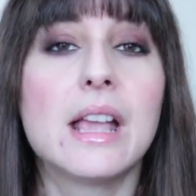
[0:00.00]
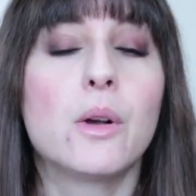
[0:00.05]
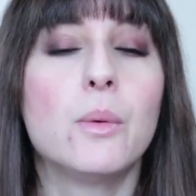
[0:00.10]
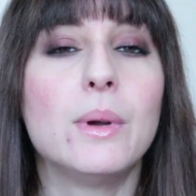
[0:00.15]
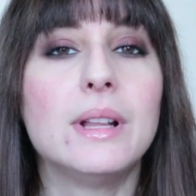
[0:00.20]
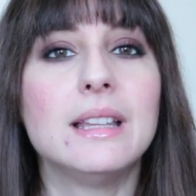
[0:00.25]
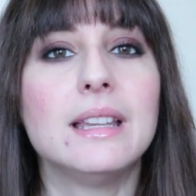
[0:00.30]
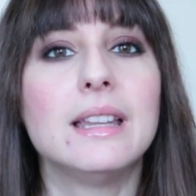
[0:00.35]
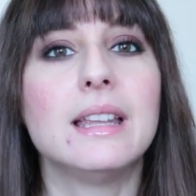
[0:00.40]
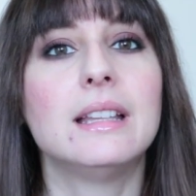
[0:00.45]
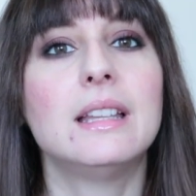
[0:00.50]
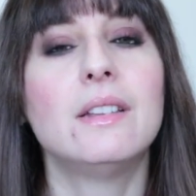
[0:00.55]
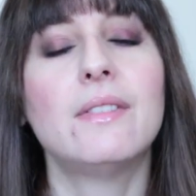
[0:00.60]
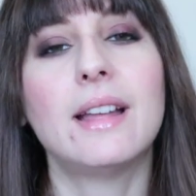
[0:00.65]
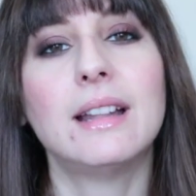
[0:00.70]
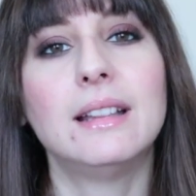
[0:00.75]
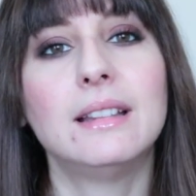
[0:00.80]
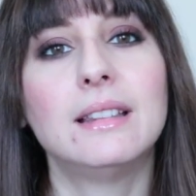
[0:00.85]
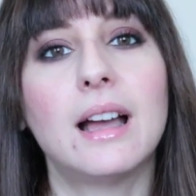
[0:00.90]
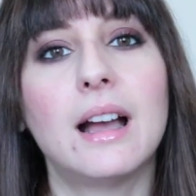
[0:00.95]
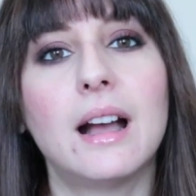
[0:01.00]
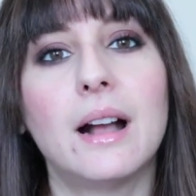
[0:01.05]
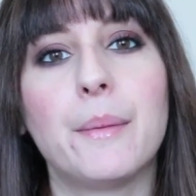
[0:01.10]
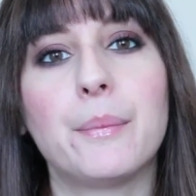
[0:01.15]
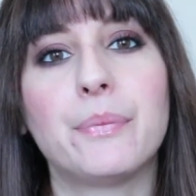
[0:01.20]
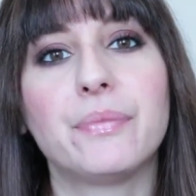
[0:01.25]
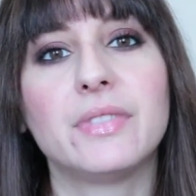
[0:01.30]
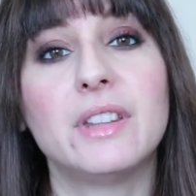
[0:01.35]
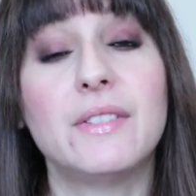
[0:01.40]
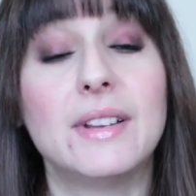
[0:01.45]
quindi
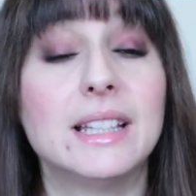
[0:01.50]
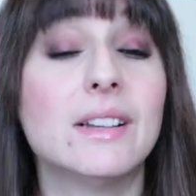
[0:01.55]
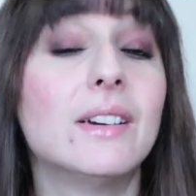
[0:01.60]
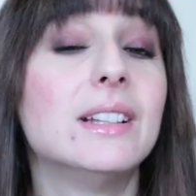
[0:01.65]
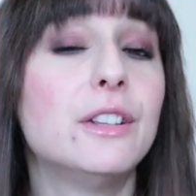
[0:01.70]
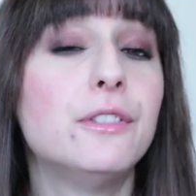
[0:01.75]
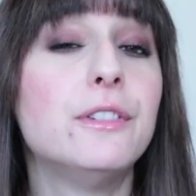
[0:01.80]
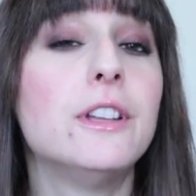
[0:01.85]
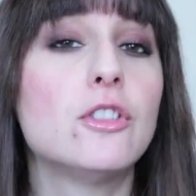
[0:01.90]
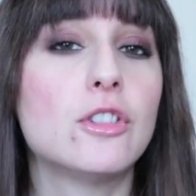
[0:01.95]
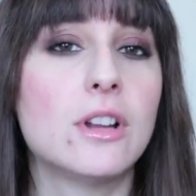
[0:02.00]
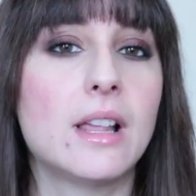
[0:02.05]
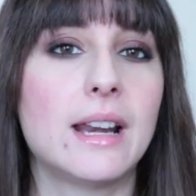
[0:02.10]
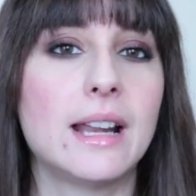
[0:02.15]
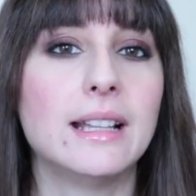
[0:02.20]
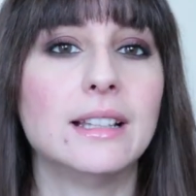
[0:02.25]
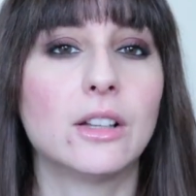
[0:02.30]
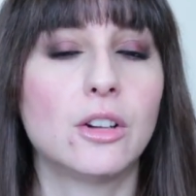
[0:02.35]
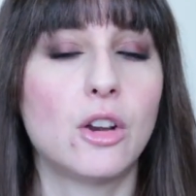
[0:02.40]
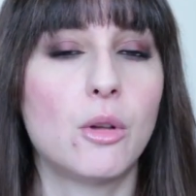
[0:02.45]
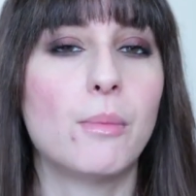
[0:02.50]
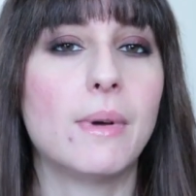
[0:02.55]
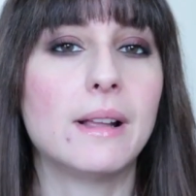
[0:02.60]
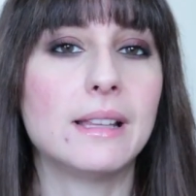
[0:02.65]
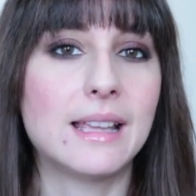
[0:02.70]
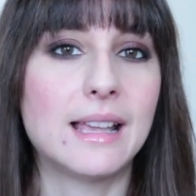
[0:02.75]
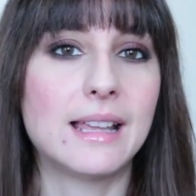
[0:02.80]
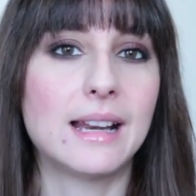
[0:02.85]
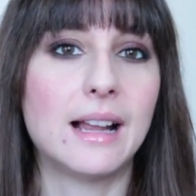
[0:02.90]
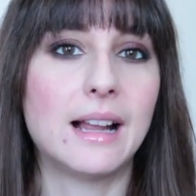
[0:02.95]
diventa, diventava difficile renderlo in
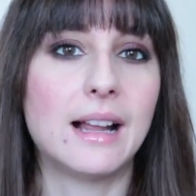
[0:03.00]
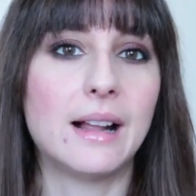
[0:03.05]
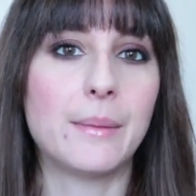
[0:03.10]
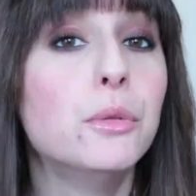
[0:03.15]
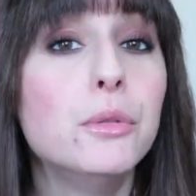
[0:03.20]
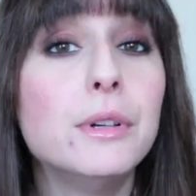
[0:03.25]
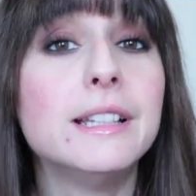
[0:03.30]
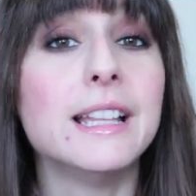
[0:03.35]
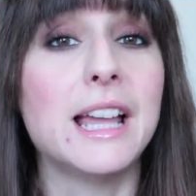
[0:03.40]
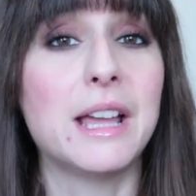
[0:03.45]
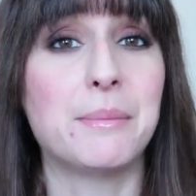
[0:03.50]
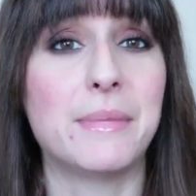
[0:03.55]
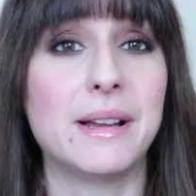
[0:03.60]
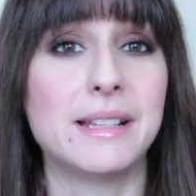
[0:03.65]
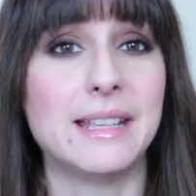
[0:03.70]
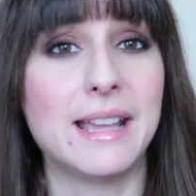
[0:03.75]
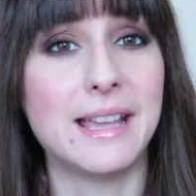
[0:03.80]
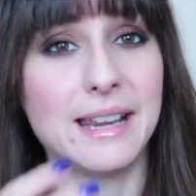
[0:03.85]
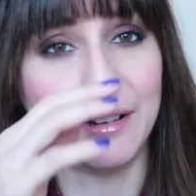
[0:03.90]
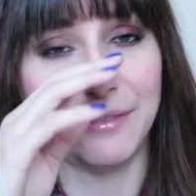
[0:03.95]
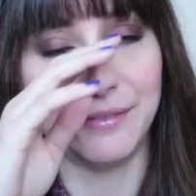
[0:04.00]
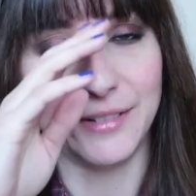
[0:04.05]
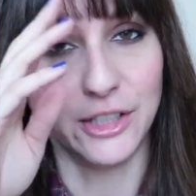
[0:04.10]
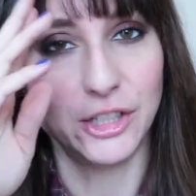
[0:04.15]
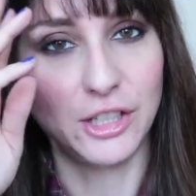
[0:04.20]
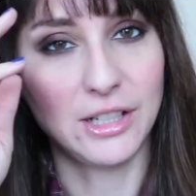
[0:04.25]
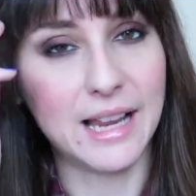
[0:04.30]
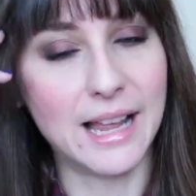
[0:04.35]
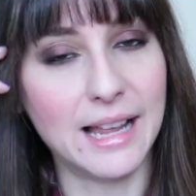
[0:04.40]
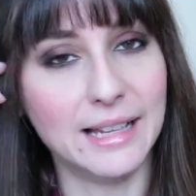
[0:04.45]
maniera fluida e in maniera
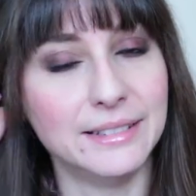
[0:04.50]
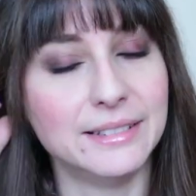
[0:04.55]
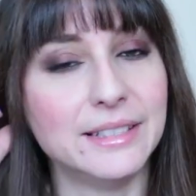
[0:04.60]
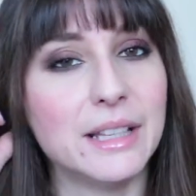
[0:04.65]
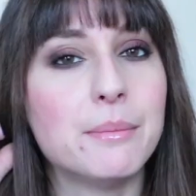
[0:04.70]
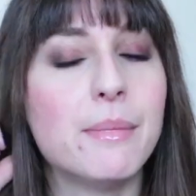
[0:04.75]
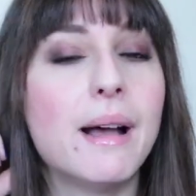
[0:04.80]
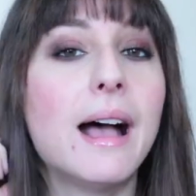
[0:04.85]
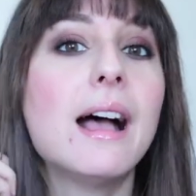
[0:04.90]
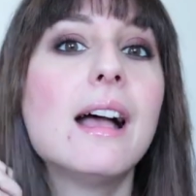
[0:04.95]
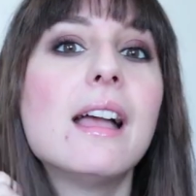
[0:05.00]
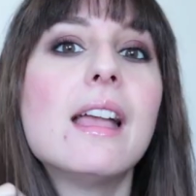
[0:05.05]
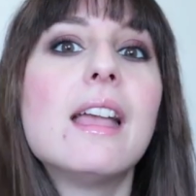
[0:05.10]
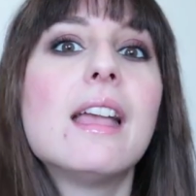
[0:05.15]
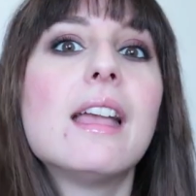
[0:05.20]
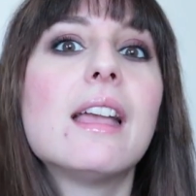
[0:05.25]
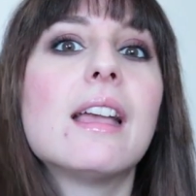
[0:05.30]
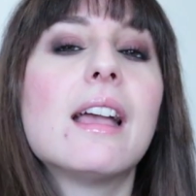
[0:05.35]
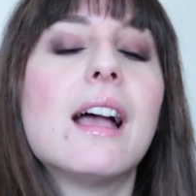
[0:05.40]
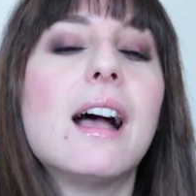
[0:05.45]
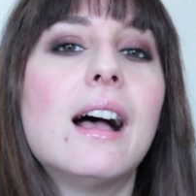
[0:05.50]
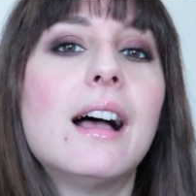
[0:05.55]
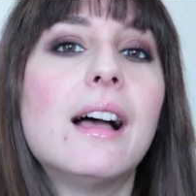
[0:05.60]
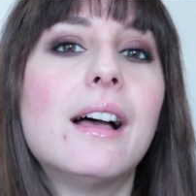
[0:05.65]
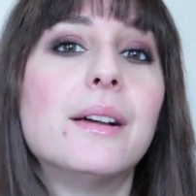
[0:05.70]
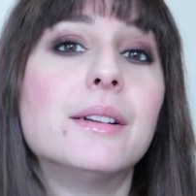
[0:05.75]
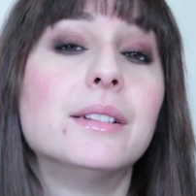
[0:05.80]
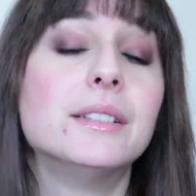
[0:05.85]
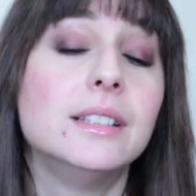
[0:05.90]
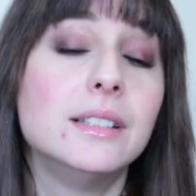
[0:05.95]
affascinante, ma
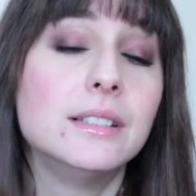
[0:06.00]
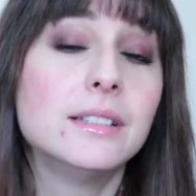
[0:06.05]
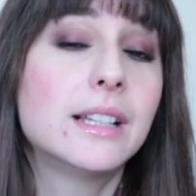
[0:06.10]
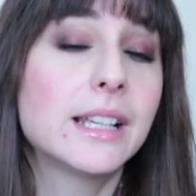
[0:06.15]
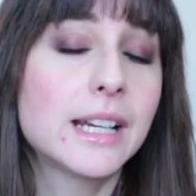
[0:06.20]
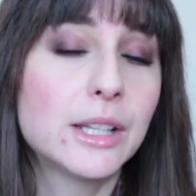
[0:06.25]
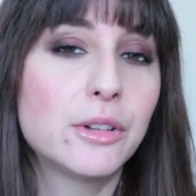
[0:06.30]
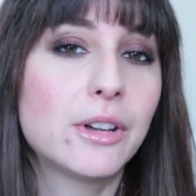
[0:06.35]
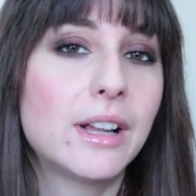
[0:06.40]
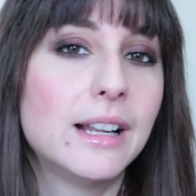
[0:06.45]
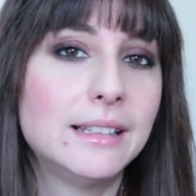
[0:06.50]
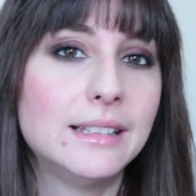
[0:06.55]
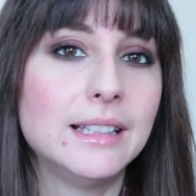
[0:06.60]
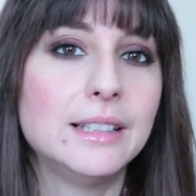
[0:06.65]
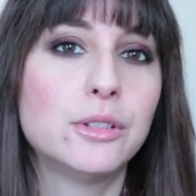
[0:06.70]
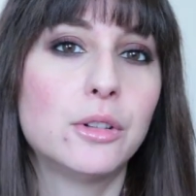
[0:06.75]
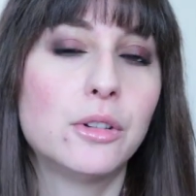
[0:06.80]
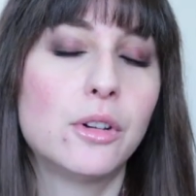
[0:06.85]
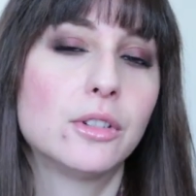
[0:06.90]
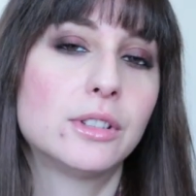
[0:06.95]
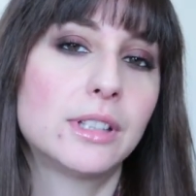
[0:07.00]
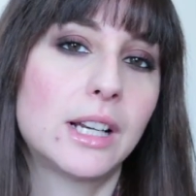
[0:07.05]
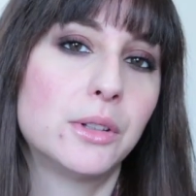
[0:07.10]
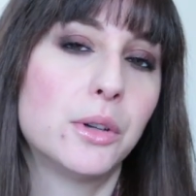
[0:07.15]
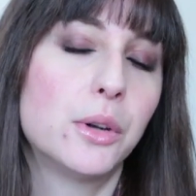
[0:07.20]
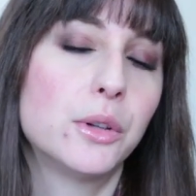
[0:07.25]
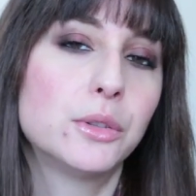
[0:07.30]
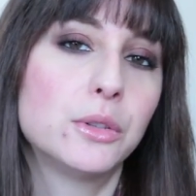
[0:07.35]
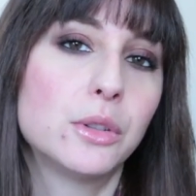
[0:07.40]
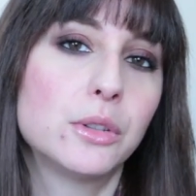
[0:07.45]
eh, credo che il titolo
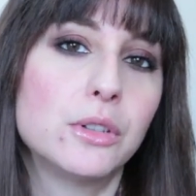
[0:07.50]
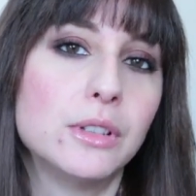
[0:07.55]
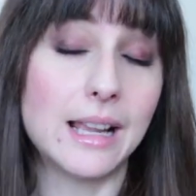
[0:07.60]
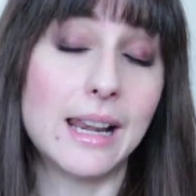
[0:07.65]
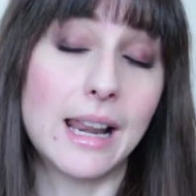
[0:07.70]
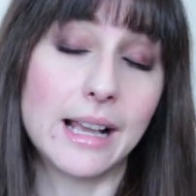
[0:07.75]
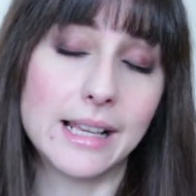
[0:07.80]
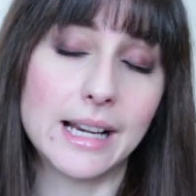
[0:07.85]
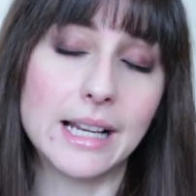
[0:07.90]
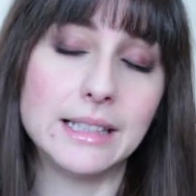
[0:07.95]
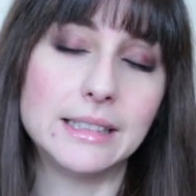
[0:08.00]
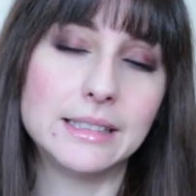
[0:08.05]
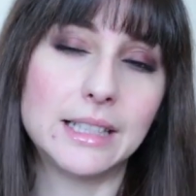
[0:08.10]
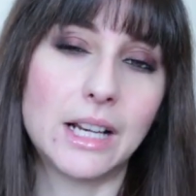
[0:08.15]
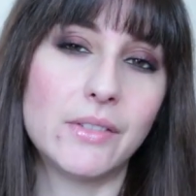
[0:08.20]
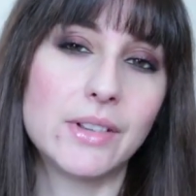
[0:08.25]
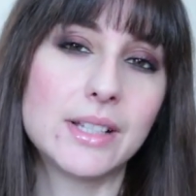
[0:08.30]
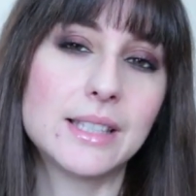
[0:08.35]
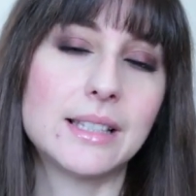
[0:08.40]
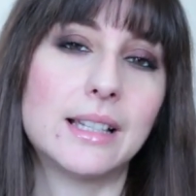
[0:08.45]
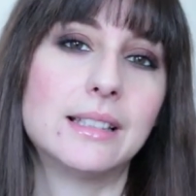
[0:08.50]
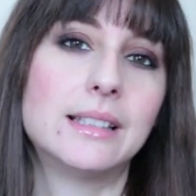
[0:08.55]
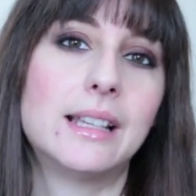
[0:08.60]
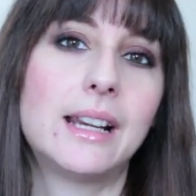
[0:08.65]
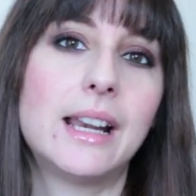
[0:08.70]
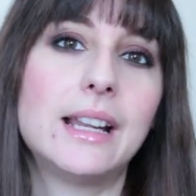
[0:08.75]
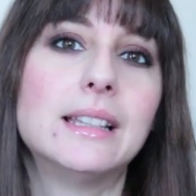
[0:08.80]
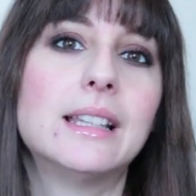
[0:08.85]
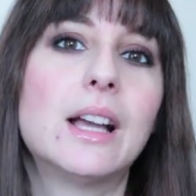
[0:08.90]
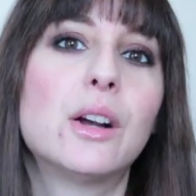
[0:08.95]
tradotto con la grande traversata
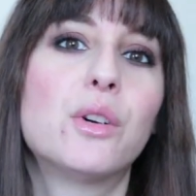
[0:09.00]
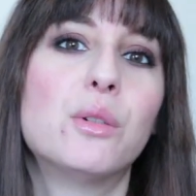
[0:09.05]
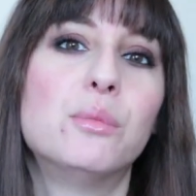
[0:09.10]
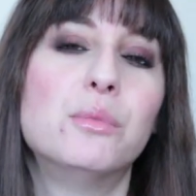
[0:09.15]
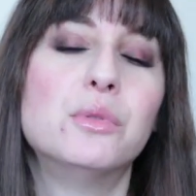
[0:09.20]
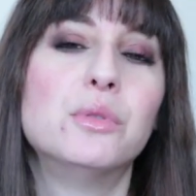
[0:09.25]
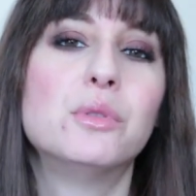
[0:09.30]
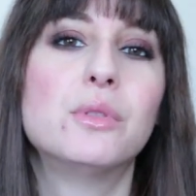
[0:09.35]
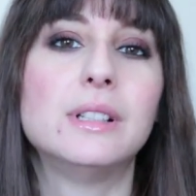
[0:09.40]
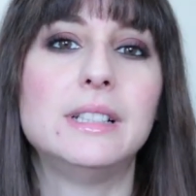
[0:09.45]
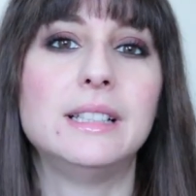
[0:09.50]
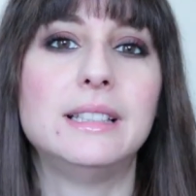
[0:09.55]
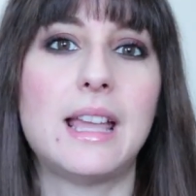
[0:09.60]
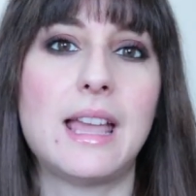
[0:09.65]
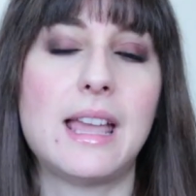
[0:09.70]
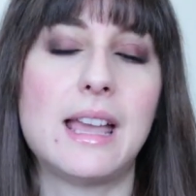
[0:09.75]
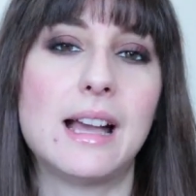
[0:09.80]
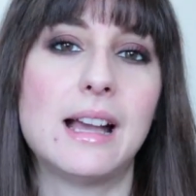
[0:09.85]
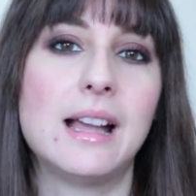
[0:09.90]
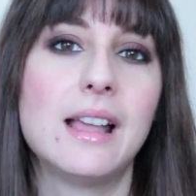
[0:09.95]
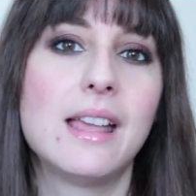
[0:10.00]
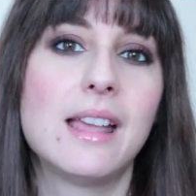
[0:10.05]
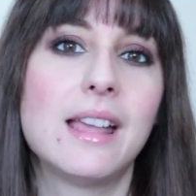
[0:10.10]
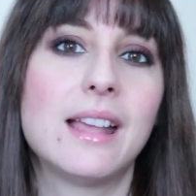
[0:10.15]
renda comunque l'idea